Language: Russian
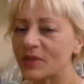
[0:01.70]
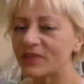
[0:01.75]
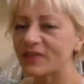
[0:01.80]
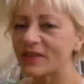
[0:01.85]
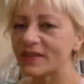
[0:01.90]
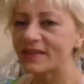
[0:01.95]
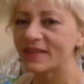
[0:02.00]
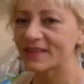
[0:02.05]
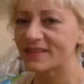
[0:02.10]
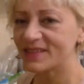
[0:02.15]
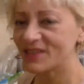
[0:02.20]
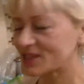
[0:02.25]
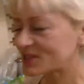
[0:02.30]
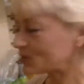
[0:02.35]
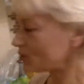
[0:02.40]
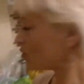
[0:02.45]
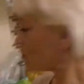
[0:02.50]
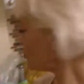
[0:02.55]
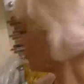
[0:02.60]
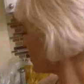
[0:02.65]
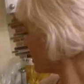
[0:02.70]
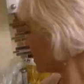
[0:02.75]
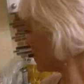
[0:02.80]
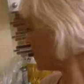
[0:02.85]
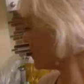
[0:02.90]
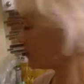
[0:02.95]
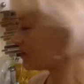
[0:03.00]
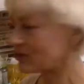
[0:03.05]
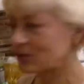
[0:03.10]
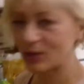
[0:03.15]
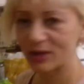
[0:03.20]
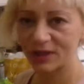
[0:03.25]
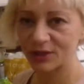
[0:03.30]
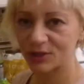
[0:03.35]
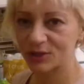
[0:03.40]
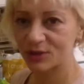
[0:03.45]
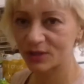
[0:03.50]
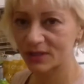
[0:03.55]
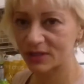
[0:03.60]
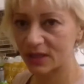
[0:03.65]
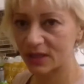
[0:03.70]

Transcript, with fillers: Привет, я сейчас дома, только что